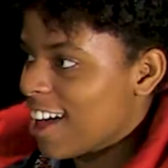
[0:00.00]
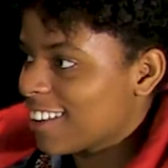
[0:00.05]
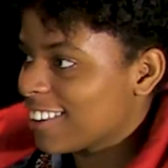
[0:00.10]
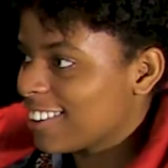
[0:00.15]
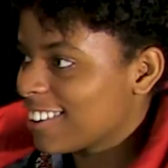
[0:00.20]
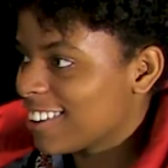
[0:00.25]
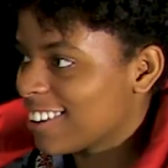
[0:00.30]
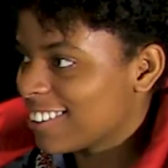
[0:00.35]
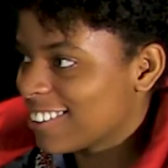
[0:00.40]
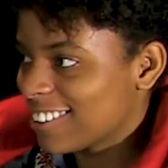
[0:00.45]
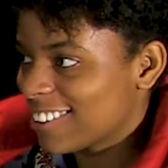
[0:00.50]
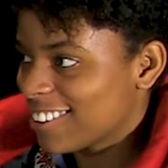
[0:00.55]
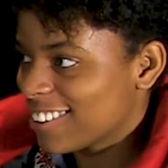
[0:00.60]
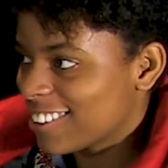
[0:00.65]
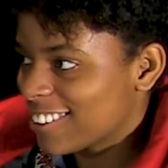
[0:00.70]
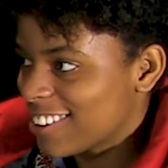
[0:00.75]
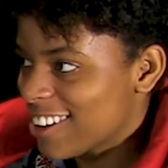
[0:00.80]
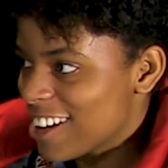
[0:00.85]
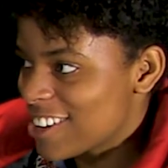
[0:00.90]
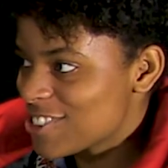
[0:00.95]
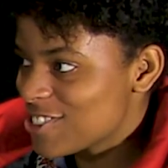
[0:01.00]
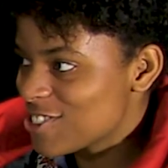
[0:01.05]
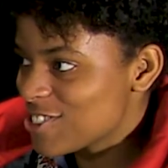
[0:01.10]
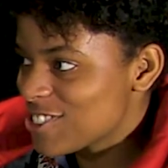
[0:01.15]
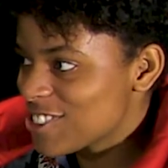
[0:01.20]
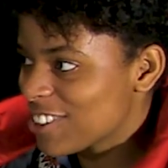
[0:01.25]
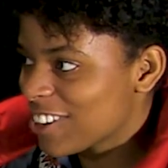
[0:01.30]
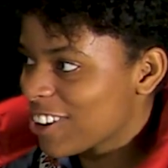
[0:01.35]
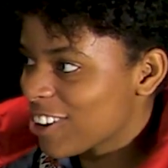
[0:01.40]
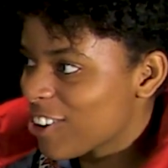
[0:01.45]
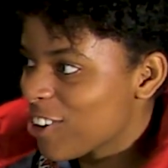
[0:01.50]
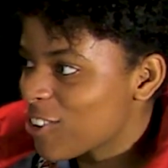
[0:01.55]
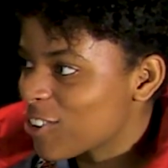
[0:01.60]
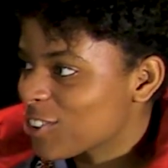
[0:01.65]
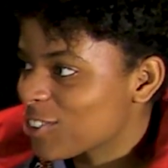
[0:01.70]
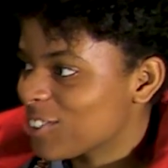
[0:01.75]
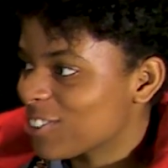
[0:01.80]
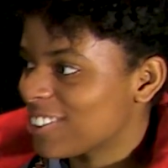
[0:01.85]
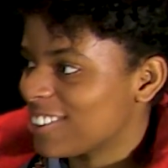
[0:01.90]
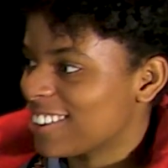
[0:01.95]
Attends, attends. As-tu dit un
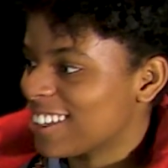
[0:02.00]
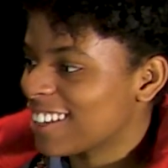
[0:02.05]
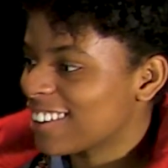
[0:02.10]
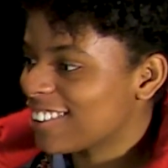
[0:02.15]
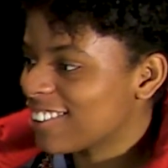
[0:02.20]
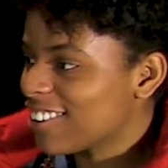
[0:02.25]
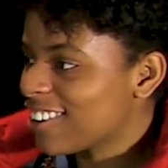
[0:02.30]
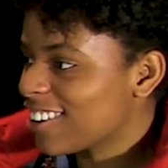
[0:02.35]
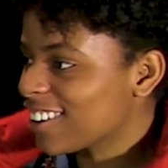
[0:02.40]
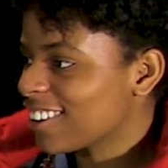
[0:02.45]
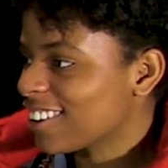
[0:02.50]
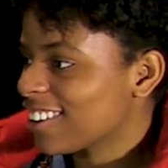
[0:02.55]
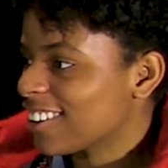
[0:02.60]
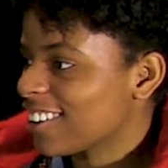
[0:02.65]
concours TikTok?